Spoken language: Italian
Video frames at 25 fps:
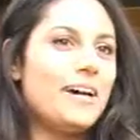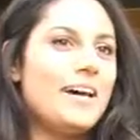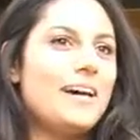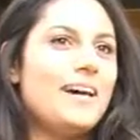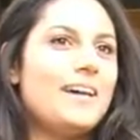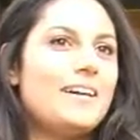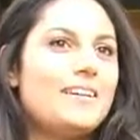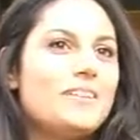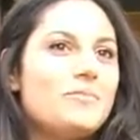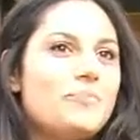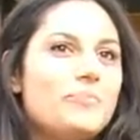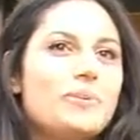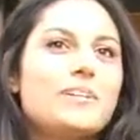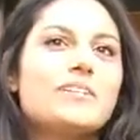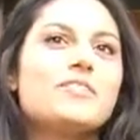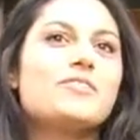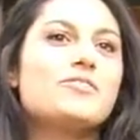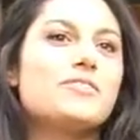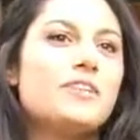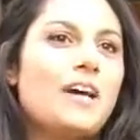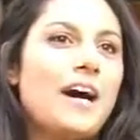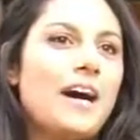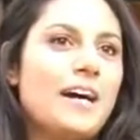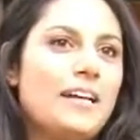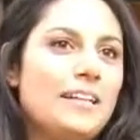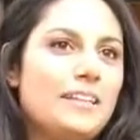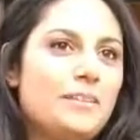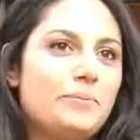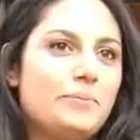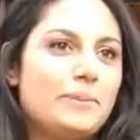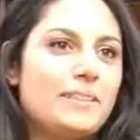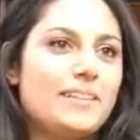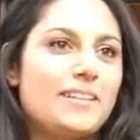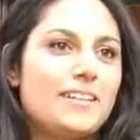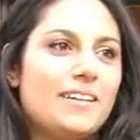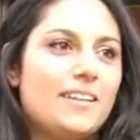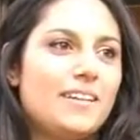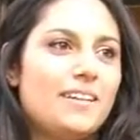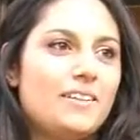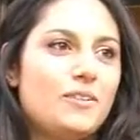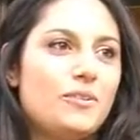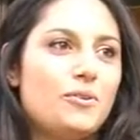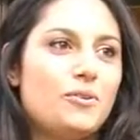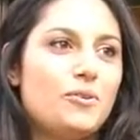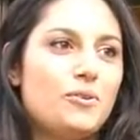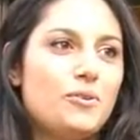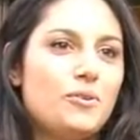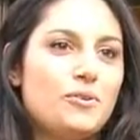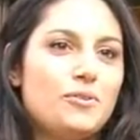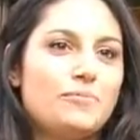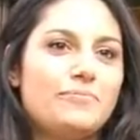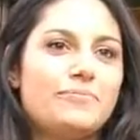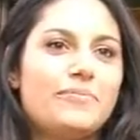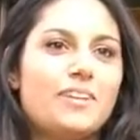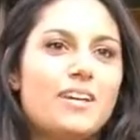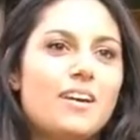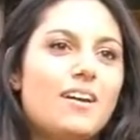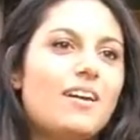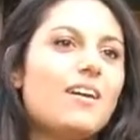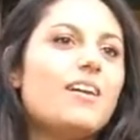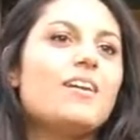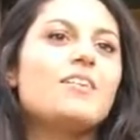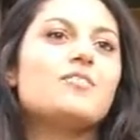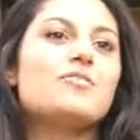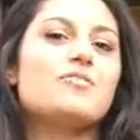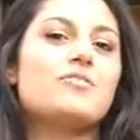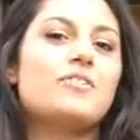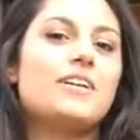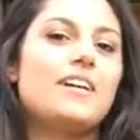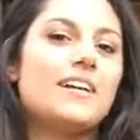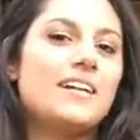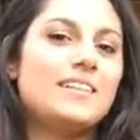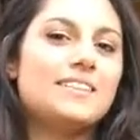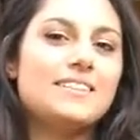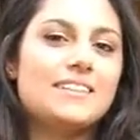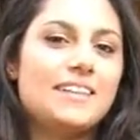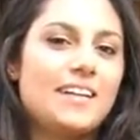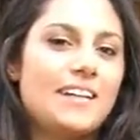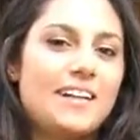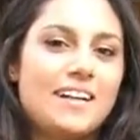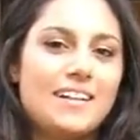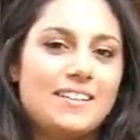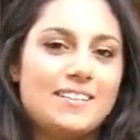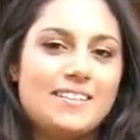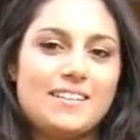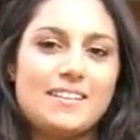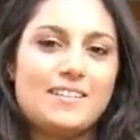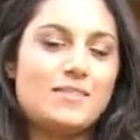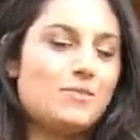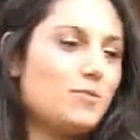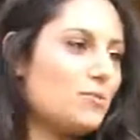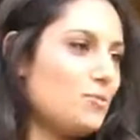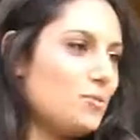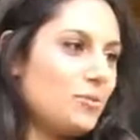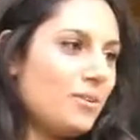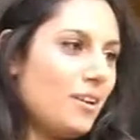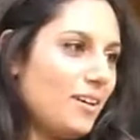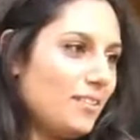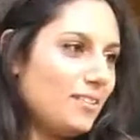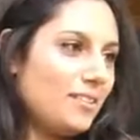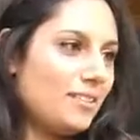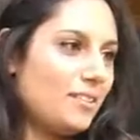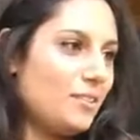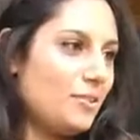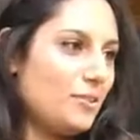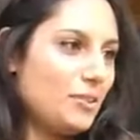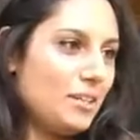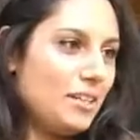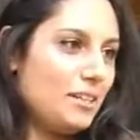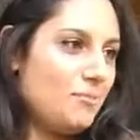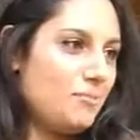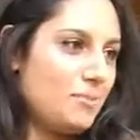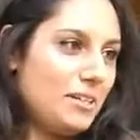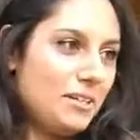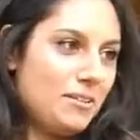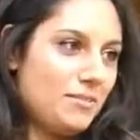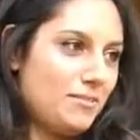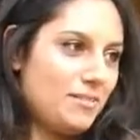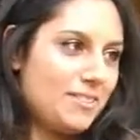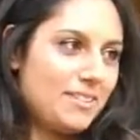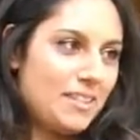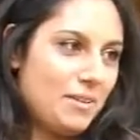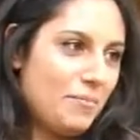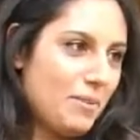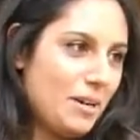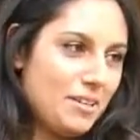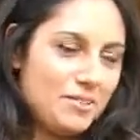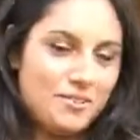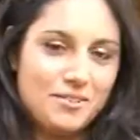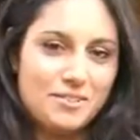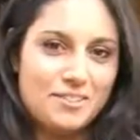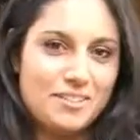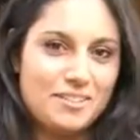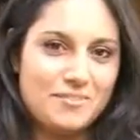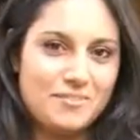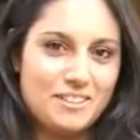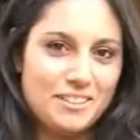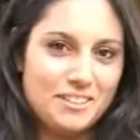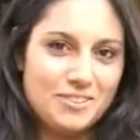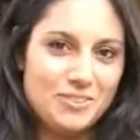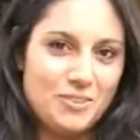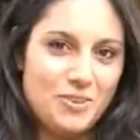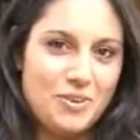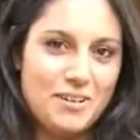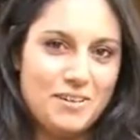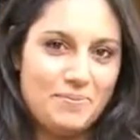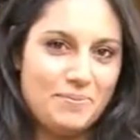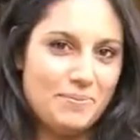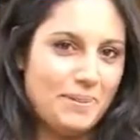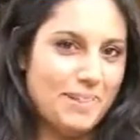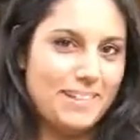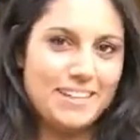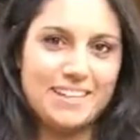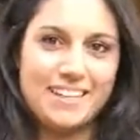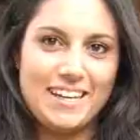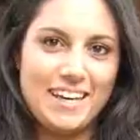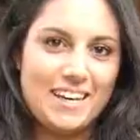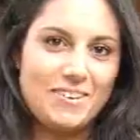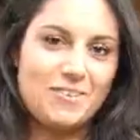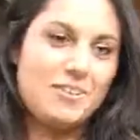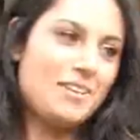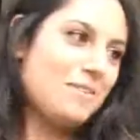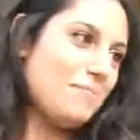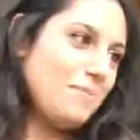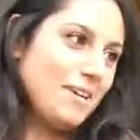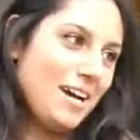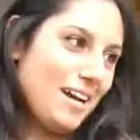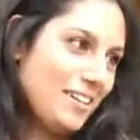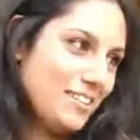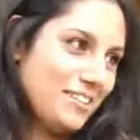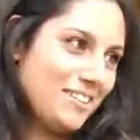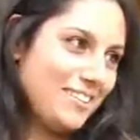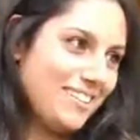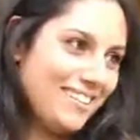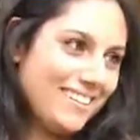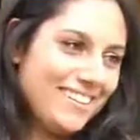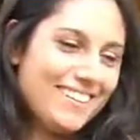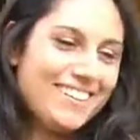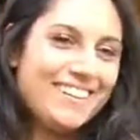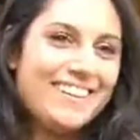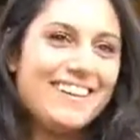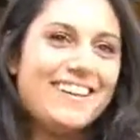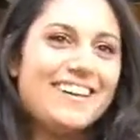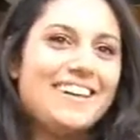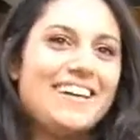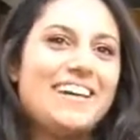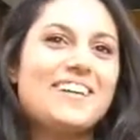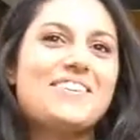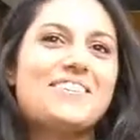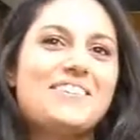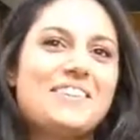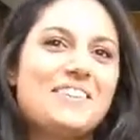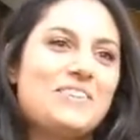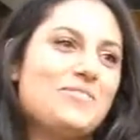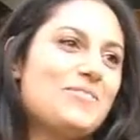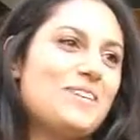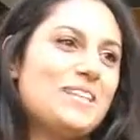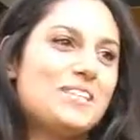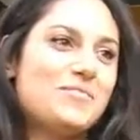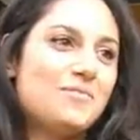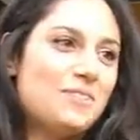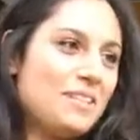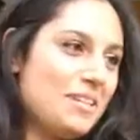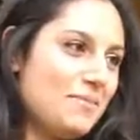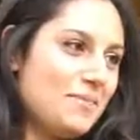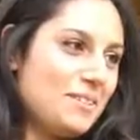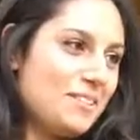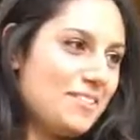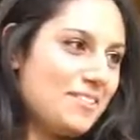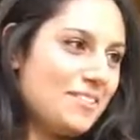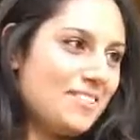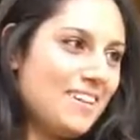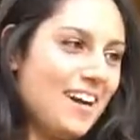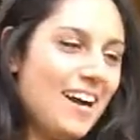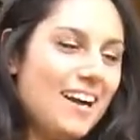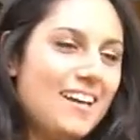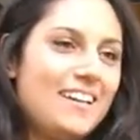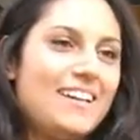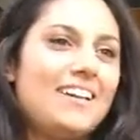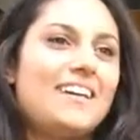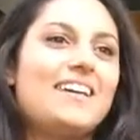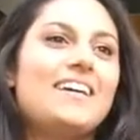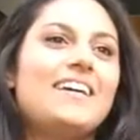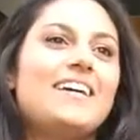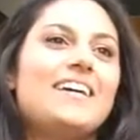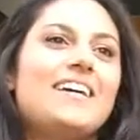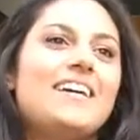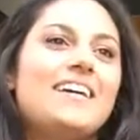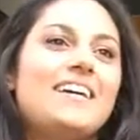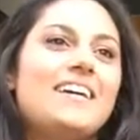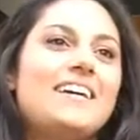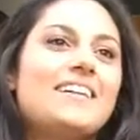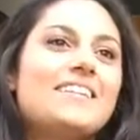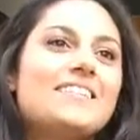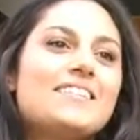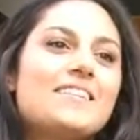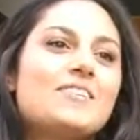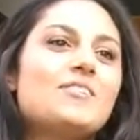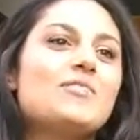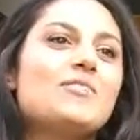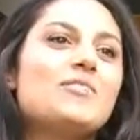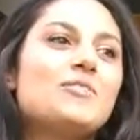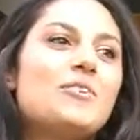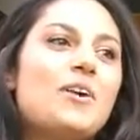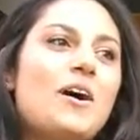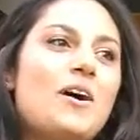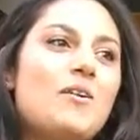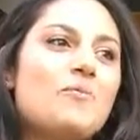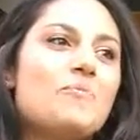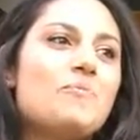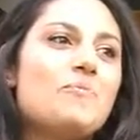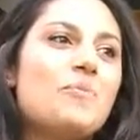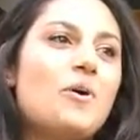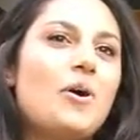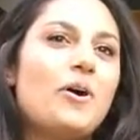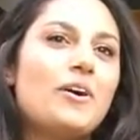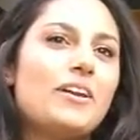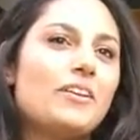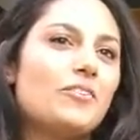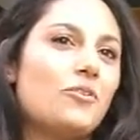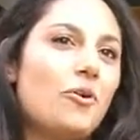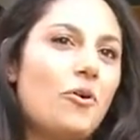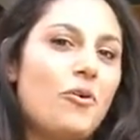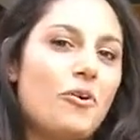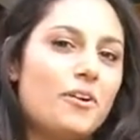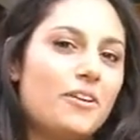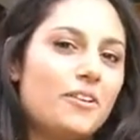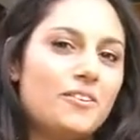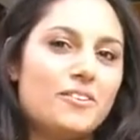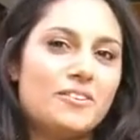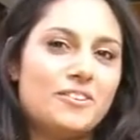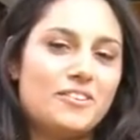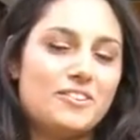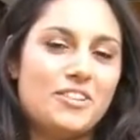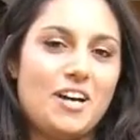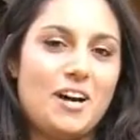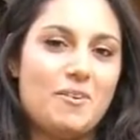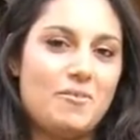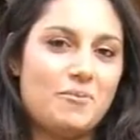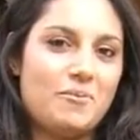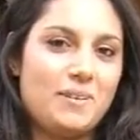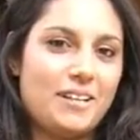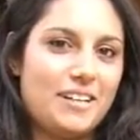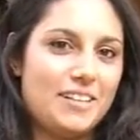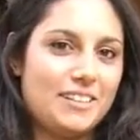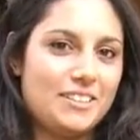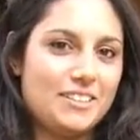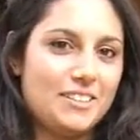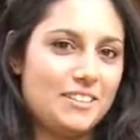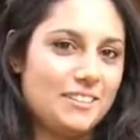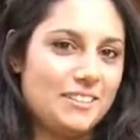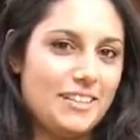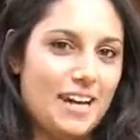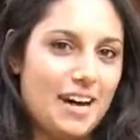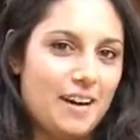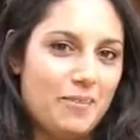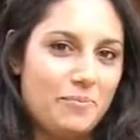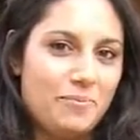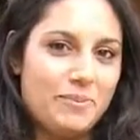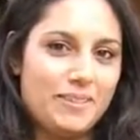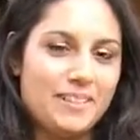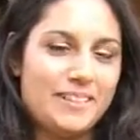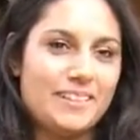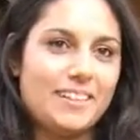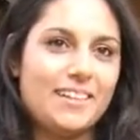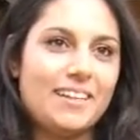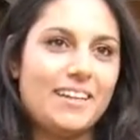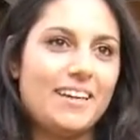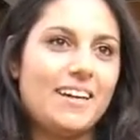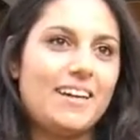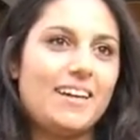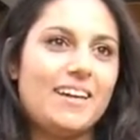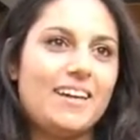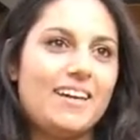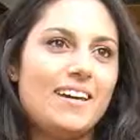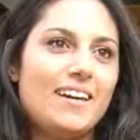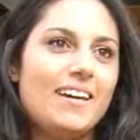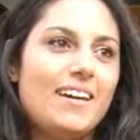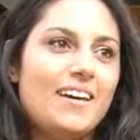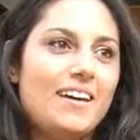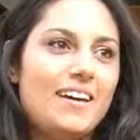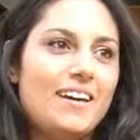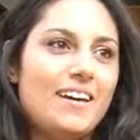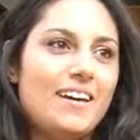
è personale perché io sono la classica ragazza che studia, sta dietro i libri e non sta mai sotto i riflettori perché non le piace. E quindi una sfida personale. E il secondo è un po' retorico, diciamo, per la città, perché